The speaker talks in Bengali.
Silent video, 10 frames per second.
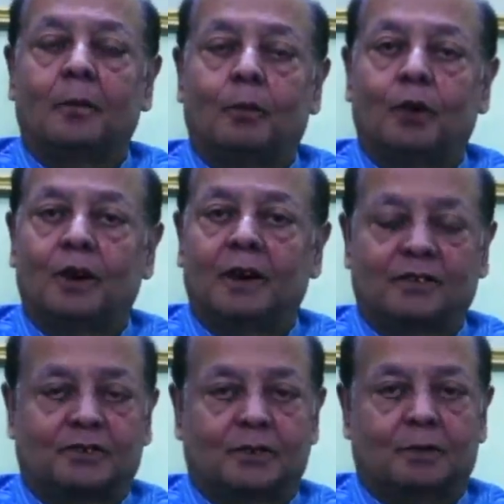
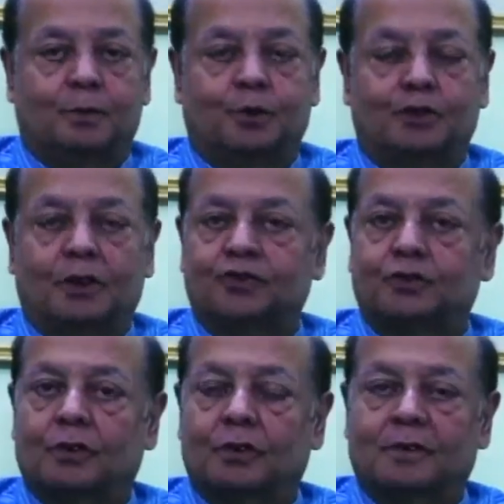মহেশ
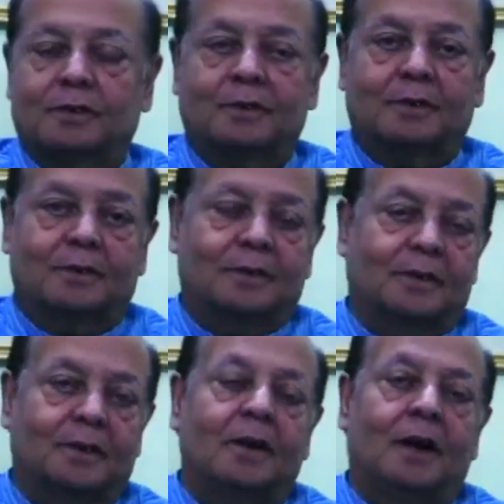প্রত্যাশ্বর
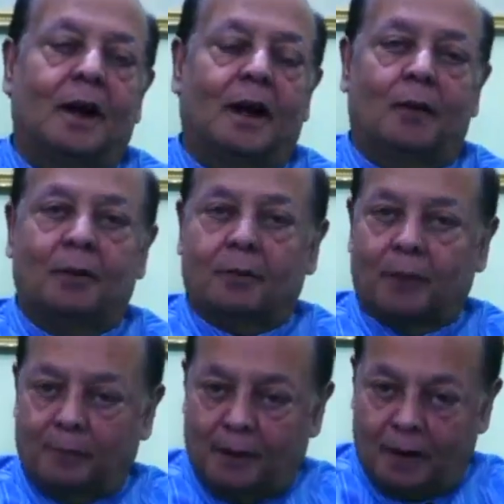আমার
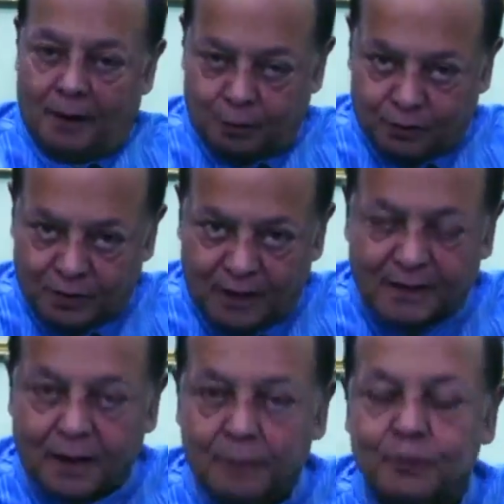বাবা উস্তাদ
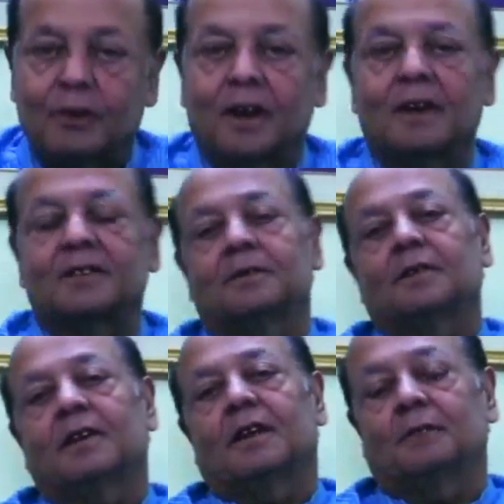কেরামতুল্লাহ খাঁ
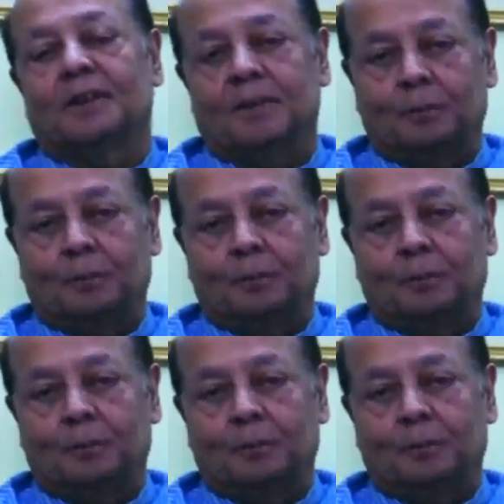সাহেবের নামে